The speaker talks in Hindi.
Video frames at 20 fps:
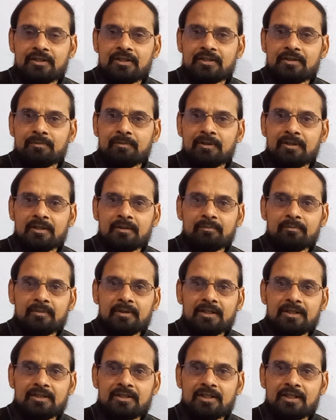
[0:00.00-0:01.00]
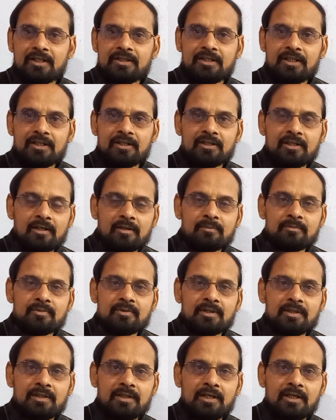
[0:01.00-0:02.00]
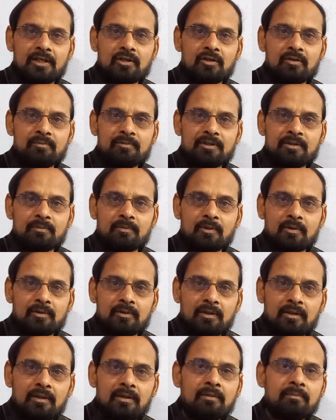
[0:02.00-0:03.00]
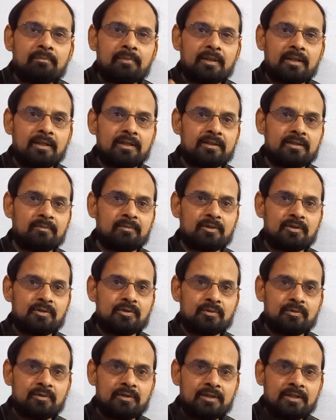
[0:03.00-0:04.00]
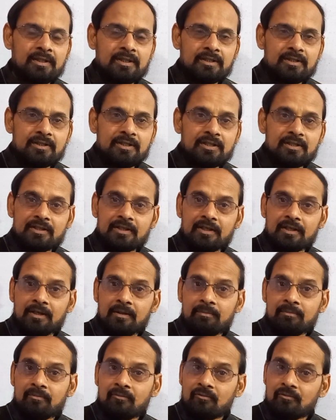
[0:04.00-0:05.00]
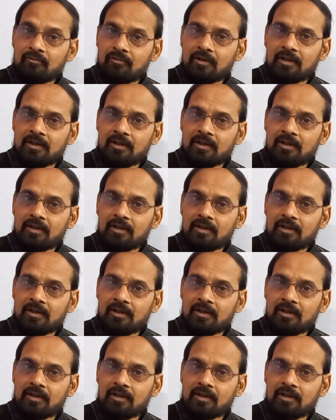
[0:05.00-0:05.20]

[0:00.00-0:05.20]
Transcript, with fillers: जिसमें हमने जे जे थॉम्सन एटॉमिक मॉडल पढ़ा था बच्चों जिसे आप